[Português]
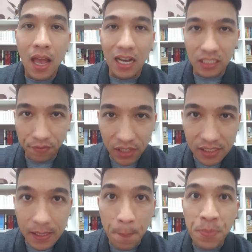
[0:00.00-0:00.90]
Haja
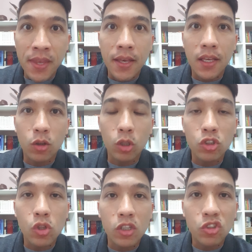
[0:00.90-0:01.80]
vista que
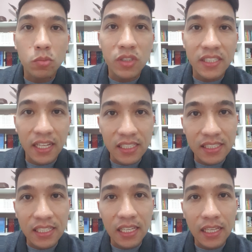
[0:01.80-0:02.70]
todos nós somos
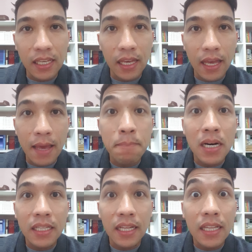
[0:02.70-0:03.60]
seres que
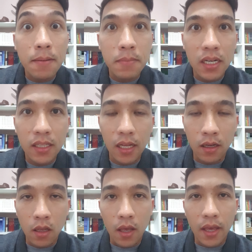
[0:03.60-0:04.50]
emana e
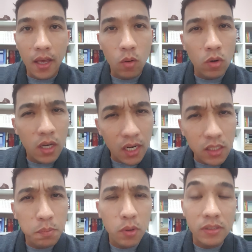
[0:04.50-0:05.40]
demanda é, um
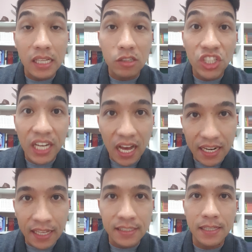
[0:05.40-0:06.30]
grande processo de
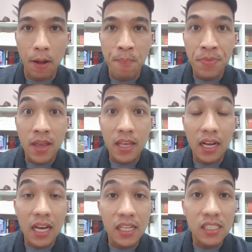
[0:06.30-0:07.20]
carência. E
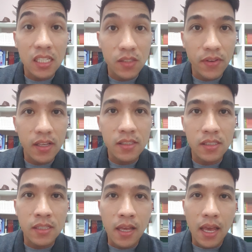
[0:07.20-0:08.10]
a carência, às
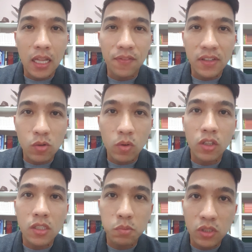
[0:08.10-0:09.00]
vezes, ela faz com que
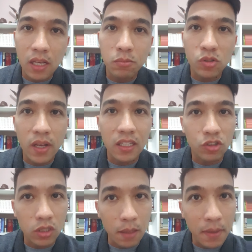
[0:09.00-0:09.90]
nós busquemos o
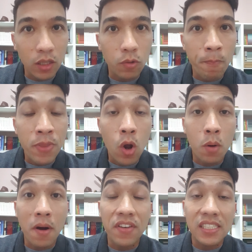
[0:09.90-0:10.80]
relacionamento,
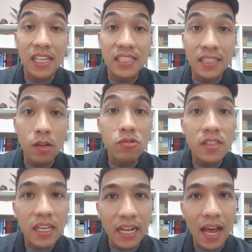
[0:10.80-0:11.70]
uma vez que esse não
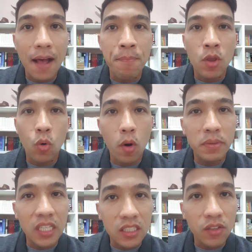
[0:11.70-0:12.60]
será o
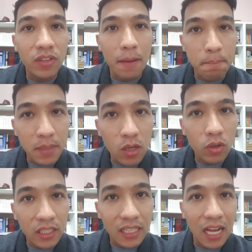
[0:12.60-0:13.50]
objetivo da
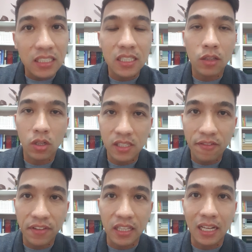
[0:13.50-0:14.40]
prioridade da nossa
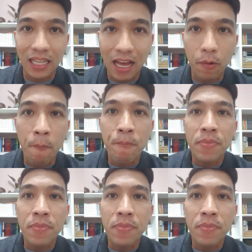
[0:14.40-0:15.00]
vida. Claro,